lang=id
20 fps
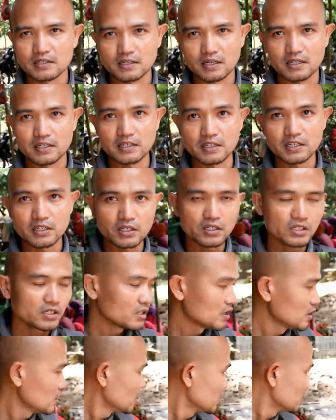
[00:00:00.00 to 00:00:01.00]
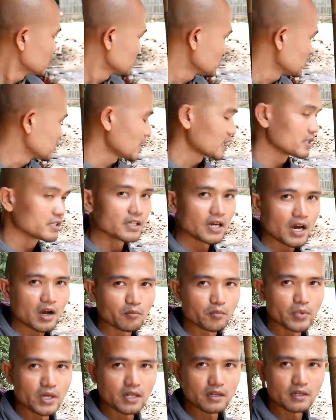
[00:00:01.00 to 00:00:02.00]
dan ini sudah
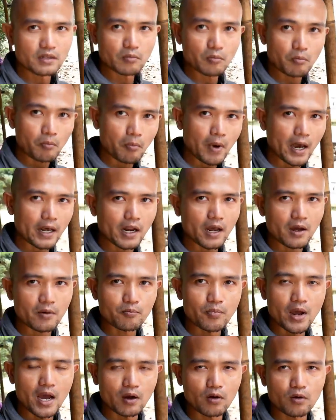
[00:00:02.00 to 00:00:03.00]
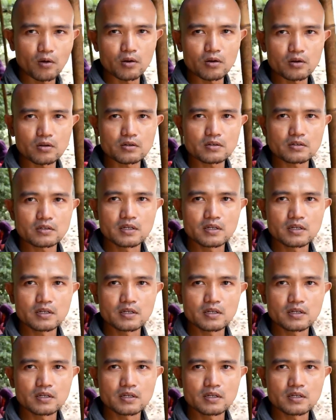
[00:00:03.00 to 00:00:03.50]
diambil para bakul